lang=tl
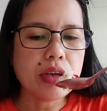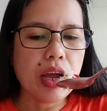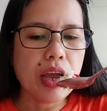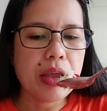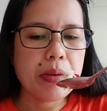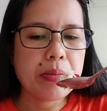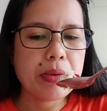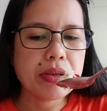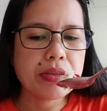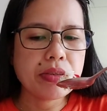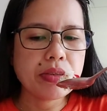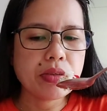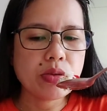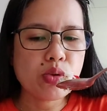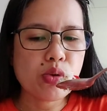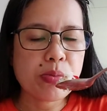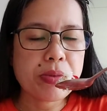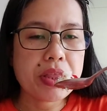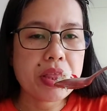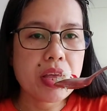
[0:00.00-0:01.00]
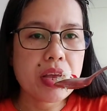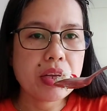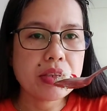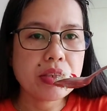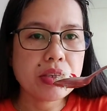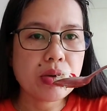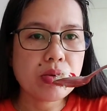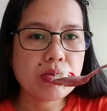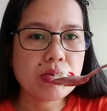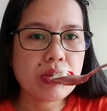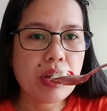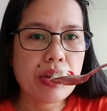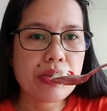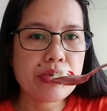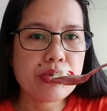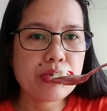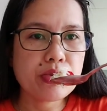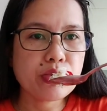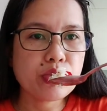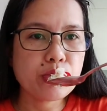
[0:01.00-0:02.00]
I mean, tumitingin siya kung
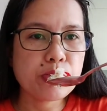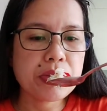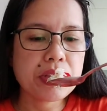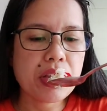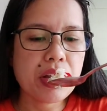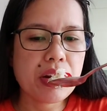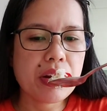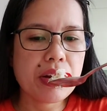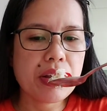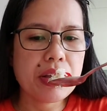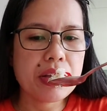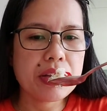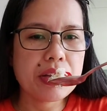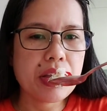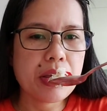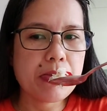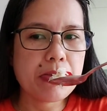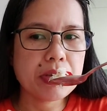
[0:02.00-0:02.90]
saan yung hospital na hindi